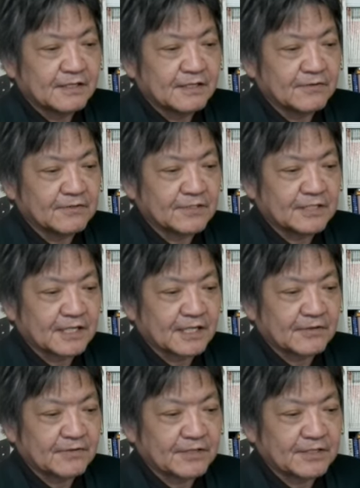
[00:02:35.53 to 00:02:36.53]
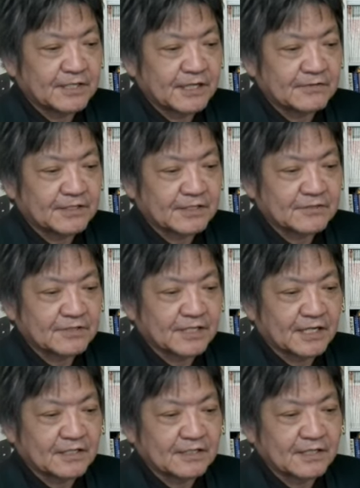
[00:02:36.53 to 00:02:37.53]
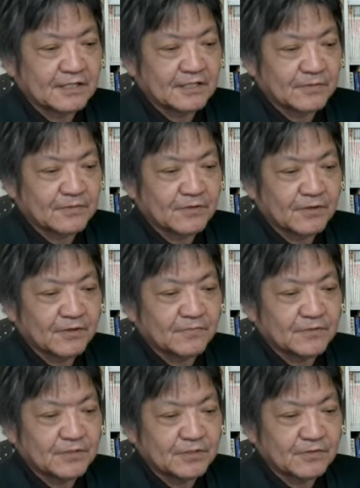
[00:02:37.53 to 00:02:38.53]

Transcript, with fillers: ロシアなど侵略者が好き勝手にしてもそれをむし